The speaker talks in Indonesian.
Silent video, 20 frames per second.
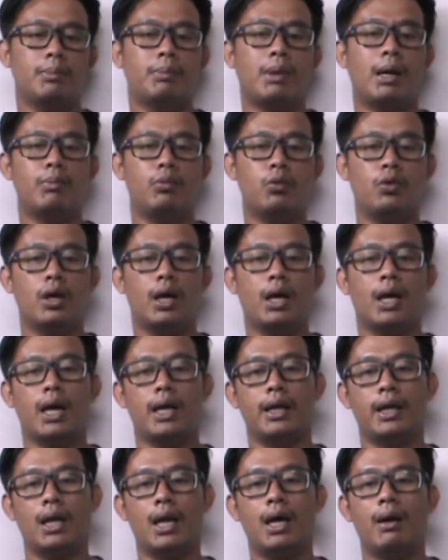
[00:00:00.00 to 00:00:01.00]
mabung
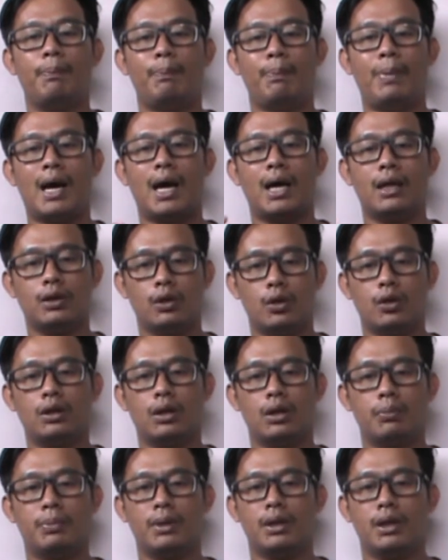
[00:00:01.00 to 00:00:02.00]
adalah faktor
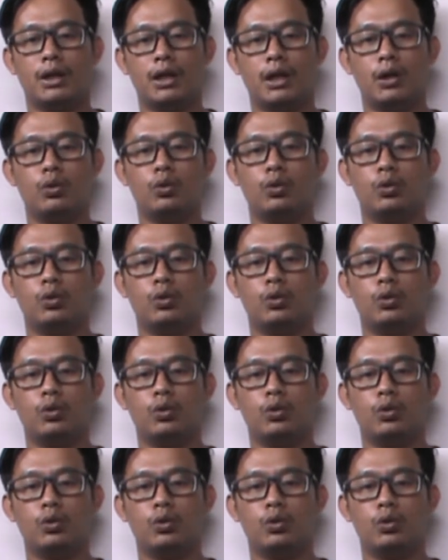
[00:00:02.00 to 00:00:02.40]
terpenting